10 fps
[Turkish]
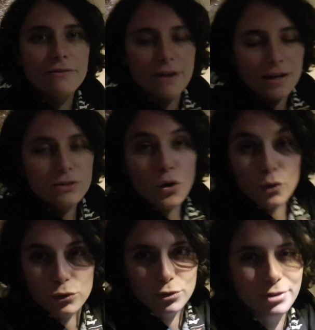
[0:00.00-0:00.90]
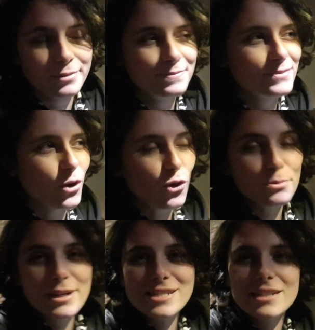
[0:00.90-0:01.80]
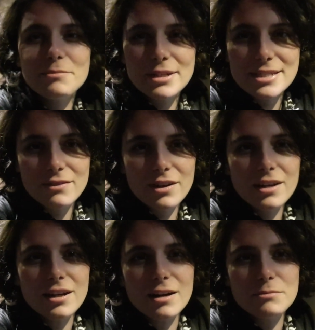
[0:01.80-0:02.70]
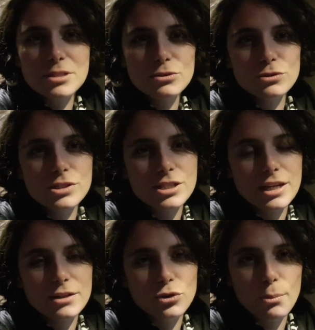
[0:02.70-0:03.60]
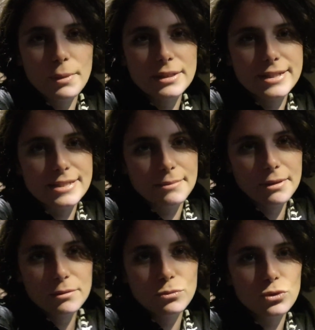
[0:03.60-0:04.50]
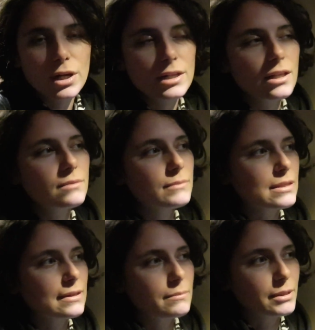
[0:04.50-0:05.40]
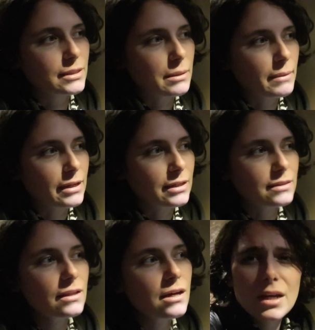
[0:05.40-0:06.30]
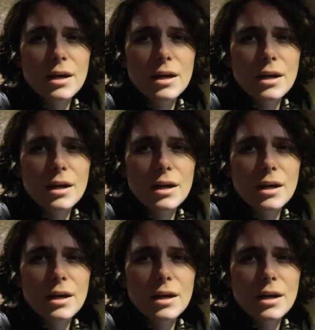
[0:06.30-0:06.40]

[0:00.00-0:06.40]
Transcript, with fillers: Fakat yoktu. Olmayınca da biraz hava kararmıştı. Onun için geri dönmek de istemedik. Burada kalalım dedik limanın hemen yanında.